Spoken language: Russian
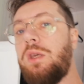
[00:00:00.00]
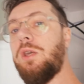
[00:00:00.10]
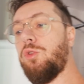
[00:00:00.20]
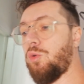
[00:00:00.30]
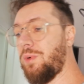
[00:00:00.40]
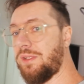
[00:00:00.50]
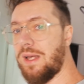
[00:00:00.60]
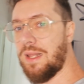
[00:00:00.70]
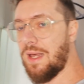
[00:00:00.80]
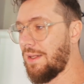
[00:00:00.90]
И думал,
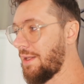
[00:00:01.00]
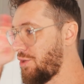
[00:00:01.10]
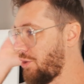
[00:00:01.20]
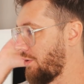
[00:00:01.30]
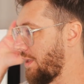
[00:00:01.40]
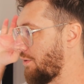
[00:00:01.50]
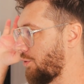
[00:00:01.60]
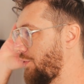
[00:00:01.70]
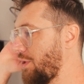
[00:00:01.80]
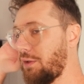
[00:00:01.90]
да ладно, что, я
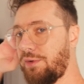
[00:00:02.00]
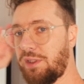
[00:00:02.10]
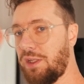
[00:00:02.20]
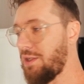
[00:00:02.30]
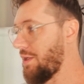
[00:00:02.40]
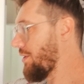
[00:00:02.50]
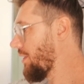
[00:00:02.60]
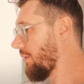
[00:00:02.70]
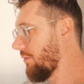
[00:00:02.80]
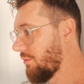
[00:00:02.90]
вот видел в этой
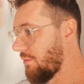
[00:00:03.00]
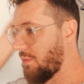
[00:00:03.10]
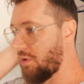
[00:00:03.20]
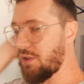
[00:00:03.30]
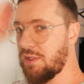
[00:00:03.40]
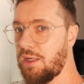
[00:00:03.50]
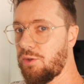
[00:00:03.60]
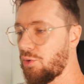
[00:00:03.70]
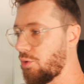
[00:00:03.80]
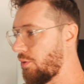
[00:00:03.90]
сети,
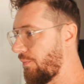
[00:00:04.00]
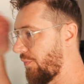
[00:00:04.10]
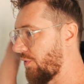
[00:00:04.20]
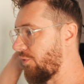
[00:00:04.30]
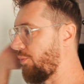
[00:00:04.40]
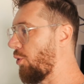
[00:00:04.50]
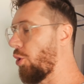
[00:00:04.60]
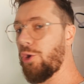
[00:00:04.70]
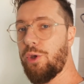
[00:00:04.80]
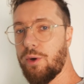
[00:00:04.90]
зайду в
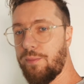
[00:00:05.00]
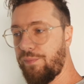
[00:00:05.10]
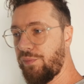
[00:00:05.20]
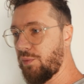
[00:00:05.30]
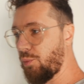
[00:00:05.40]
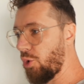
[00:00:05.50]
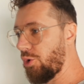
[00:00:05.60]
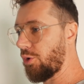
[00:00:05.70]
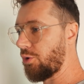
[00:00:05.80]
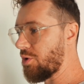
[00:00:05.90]
мою,
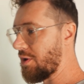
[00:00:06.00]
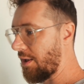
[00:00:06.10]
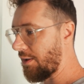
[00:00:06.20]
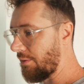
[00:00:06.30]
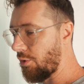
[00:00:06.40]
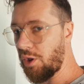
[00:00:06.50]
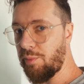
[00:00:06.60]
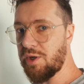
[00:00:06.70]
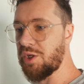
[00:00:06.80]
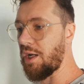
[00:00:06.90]
мою, кто знает, довольно
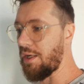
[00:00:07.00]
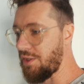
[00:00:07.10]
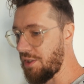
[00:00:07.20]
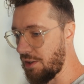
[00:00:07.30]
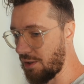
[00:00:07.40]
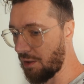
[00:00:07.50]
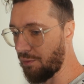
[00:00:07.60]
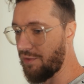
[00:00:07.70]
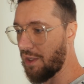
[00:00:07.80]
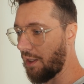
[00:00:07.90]
большая сеть,
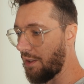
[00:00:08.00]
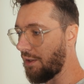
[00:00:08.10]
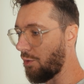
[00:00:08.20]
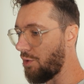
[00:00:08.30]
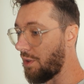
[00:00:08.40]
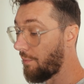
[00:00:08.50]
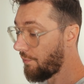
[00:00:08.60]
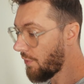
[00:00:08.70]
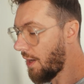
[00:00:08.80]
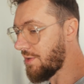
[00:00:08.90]
как бы всякой такой там,
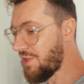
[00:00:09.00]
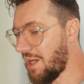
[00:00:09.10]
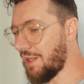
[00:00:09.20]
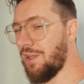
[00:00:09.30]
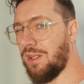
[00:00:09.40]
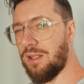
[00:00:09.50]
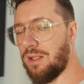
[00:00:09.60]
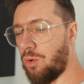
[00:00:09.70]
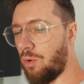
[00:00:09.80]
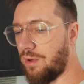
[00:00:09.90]
да, ну, э, техники
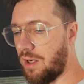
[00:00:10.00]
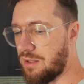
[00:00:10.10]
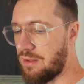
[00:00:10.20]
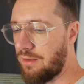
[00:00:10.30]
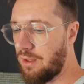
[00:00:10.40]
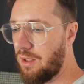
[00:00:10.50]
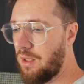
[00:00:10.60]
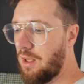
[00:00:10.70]
такого разного.